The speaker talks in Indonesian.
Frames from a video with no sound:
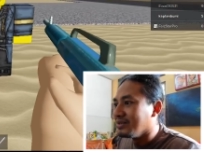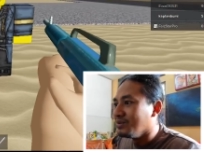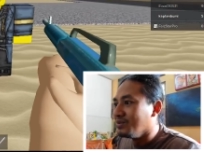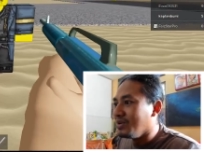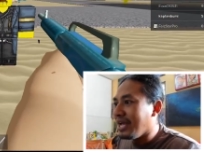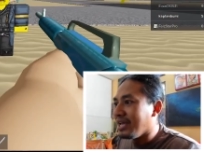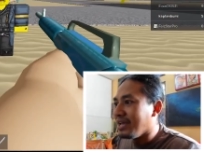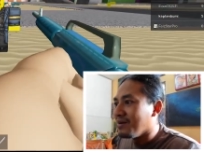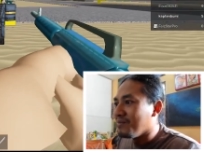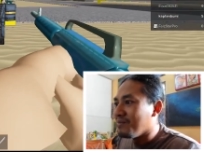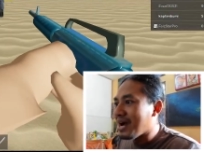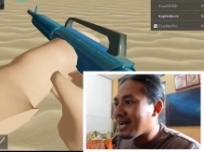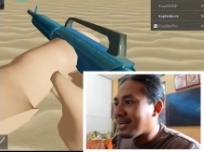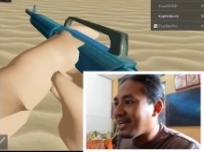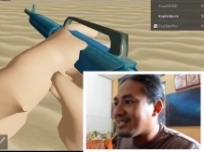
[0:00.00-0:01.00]
Wih,
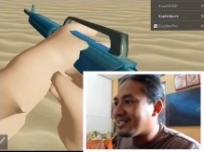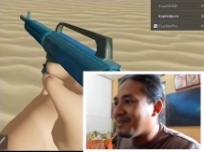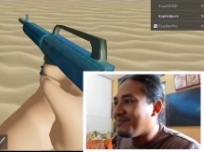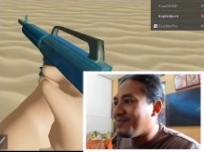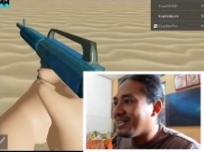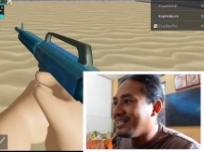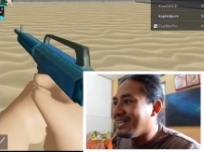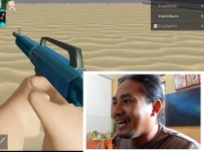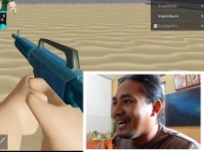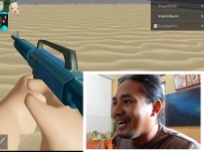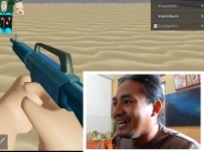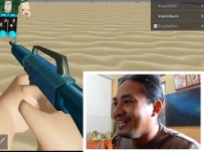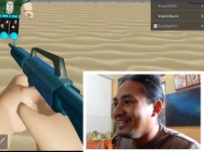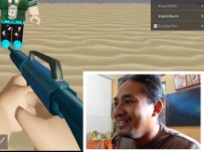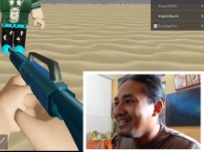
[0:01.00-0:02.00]
marah
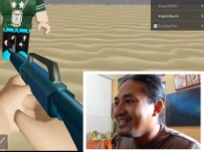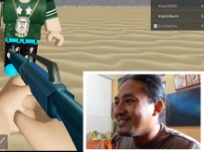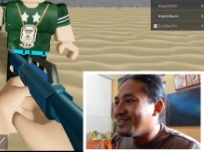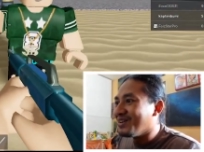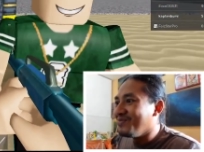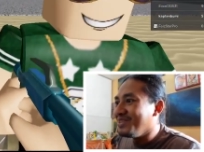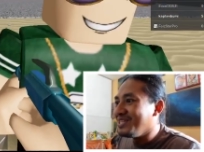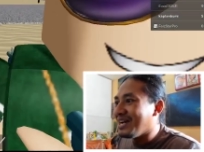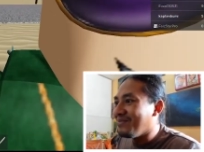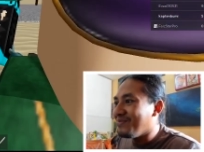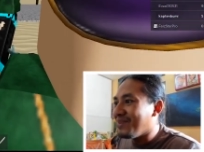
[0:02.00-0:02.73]
zombie. Zombinya